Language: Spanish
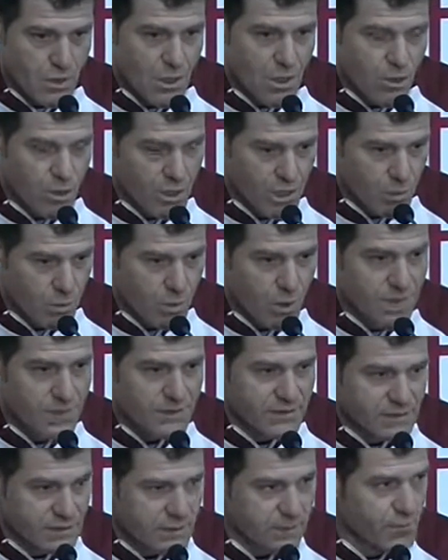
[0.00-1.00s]
con el
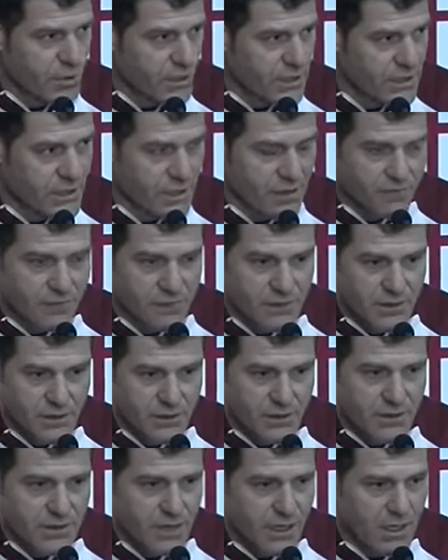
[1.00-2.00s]
cual se ponía
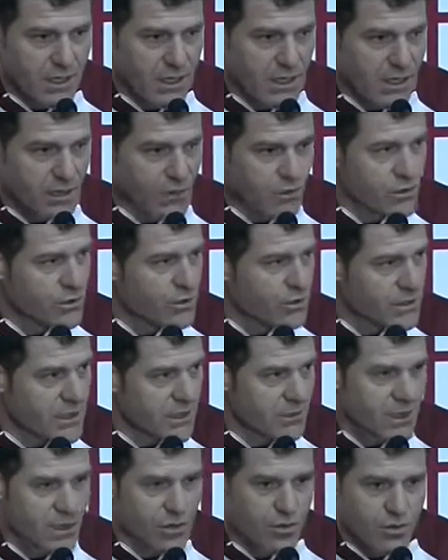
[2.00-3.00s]
fin a nuestro
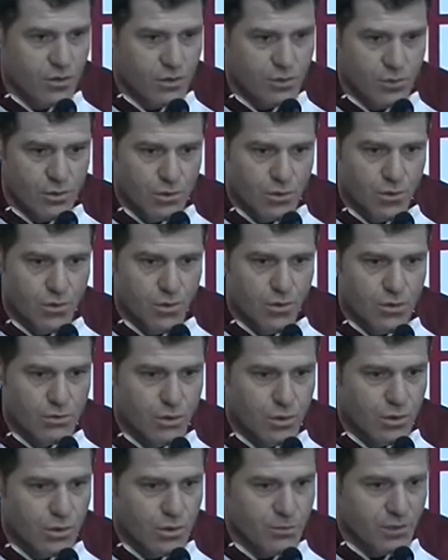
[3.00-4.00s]
trabajo como,
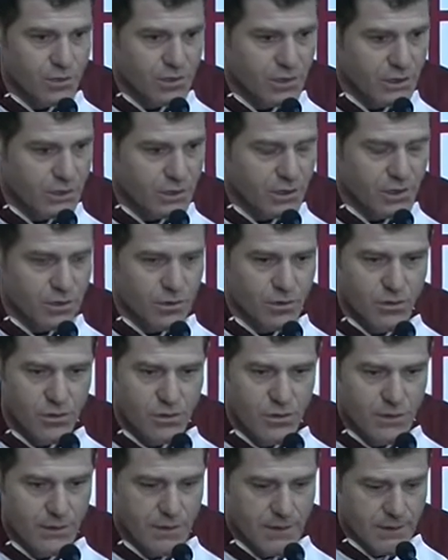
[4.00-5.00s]
como cuerpo técnico
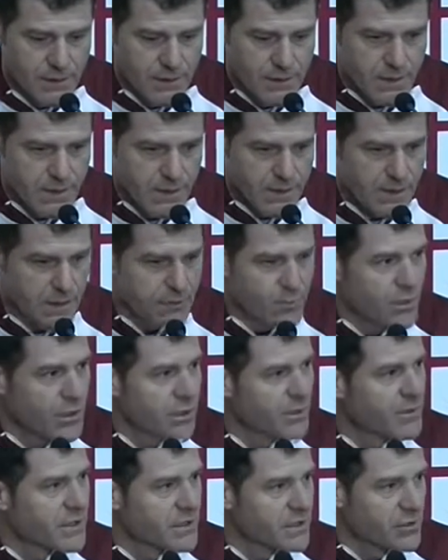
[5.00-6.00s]
eh, después
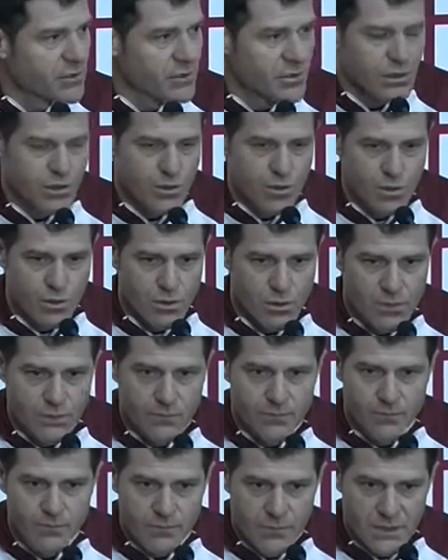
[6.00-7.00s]
del partido de Ñul.
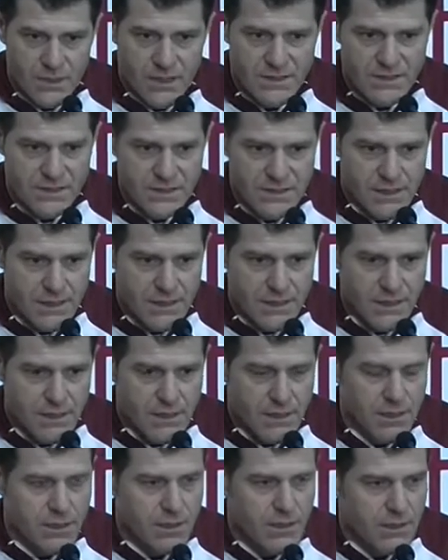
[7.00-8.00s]
¿no? Así
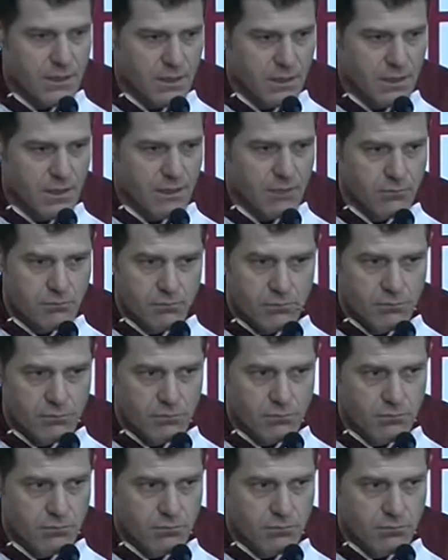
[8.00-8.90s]
que, em,